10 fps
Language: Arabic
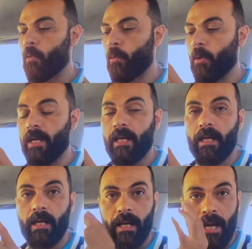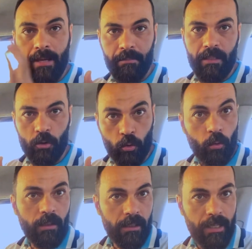واعمل
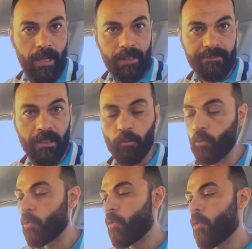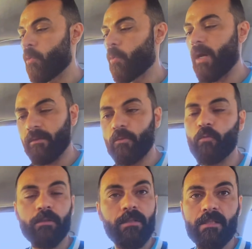الشغل اللي انا عتقته وحطيته
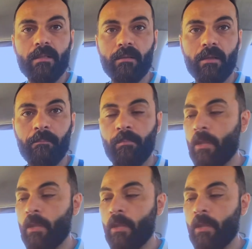في التيستر ده